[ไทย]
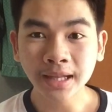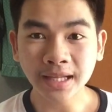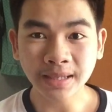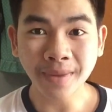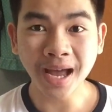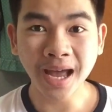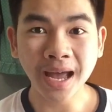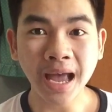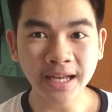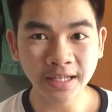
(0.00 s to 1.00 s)
แต่จะมา
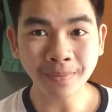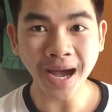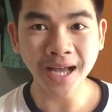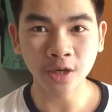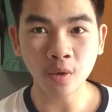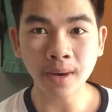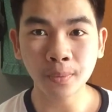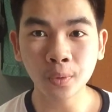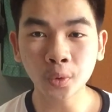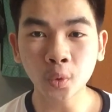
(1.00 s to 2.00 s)
อธิบายหรือมา
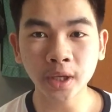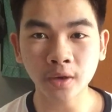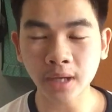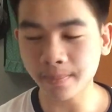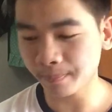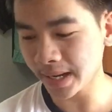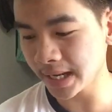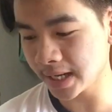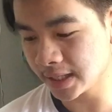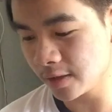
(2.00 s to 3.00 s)
พูดคุยเกี่ยวกับประ
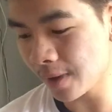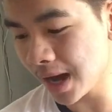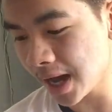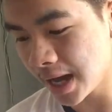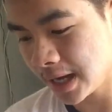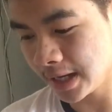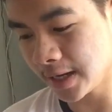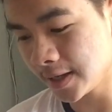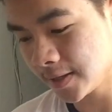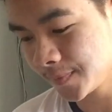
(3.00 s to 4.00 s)
เด็นที่ว่าอะไรนะ